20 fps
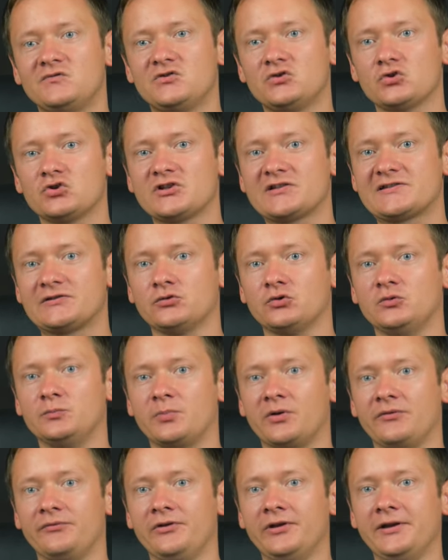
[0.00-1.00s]
все же стоит
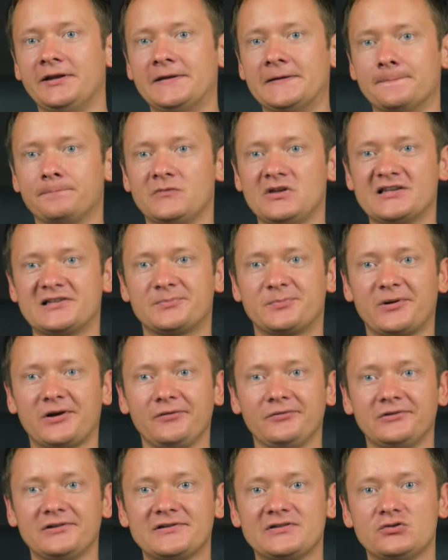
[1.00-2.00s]
проверить
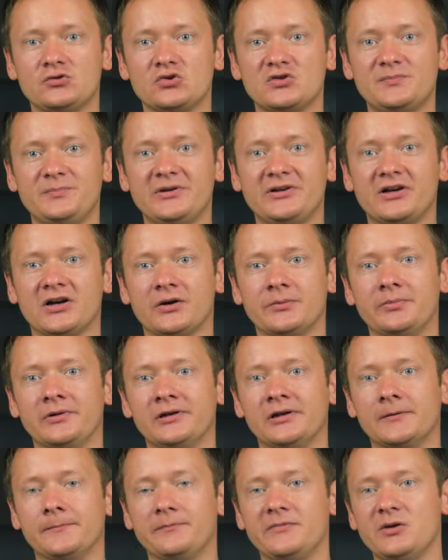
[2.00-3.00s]
исправность USB
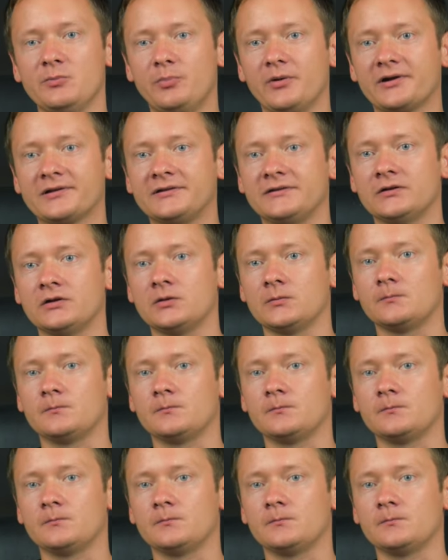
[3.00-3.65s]
кабеля и порта.